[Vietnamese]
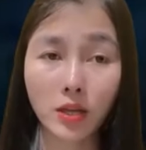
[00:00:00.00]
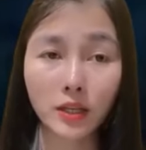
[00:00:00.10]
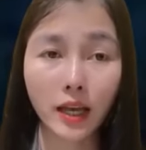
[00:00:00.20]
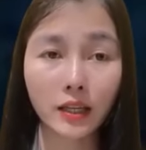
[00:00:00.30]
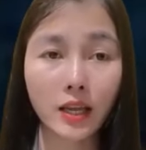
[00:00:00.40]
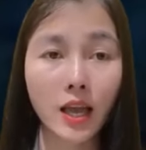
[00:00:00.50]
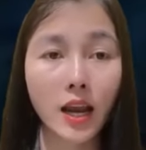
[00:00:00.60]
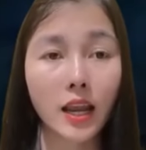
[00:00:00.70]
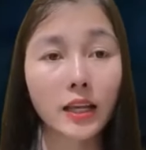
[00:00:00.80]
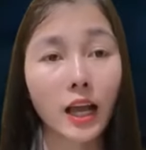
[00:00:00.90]
cạnh lại
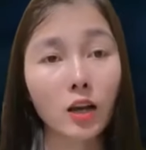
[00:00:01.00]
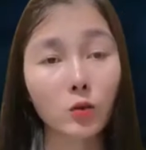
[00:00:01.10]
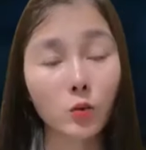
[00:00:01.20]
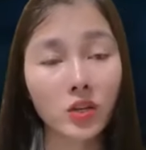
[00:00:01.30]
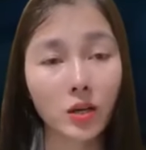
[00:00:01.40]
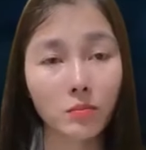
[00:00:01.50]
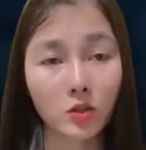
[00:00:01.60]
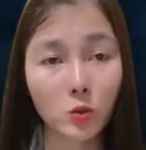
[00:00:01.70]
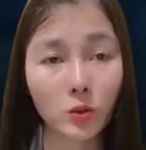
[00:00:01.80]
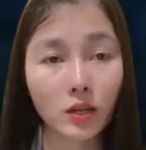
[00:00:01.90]
càng cúi gằm mặt
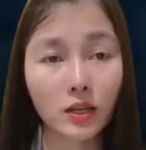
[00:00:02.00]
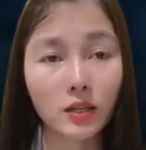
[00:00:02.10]
xuống đất.